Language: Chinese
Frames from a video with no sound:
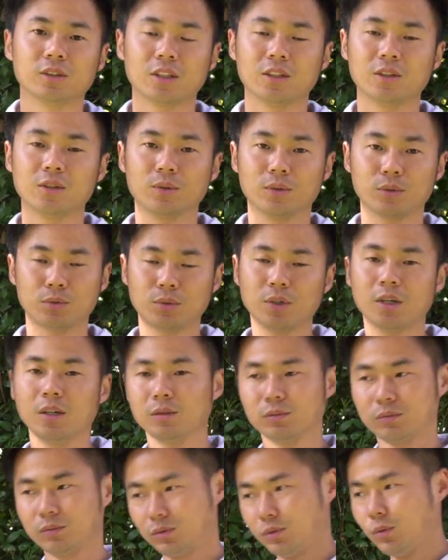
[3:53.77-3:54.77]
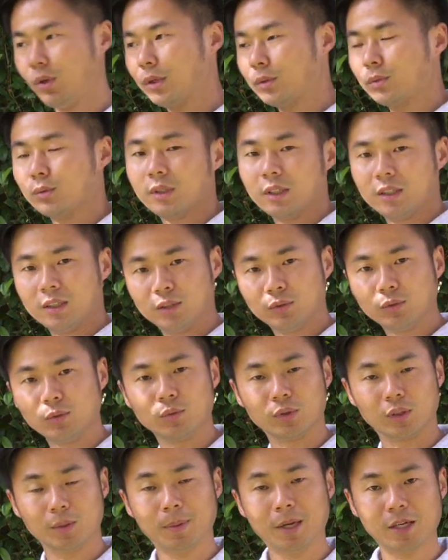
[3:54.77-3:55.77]
然后我需要快速的移动
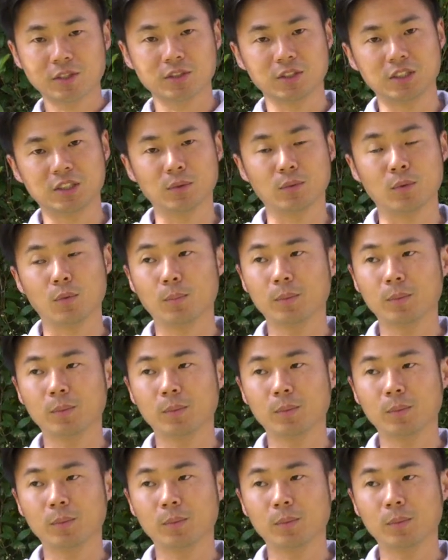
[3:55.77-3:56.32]
我的拍摄机位，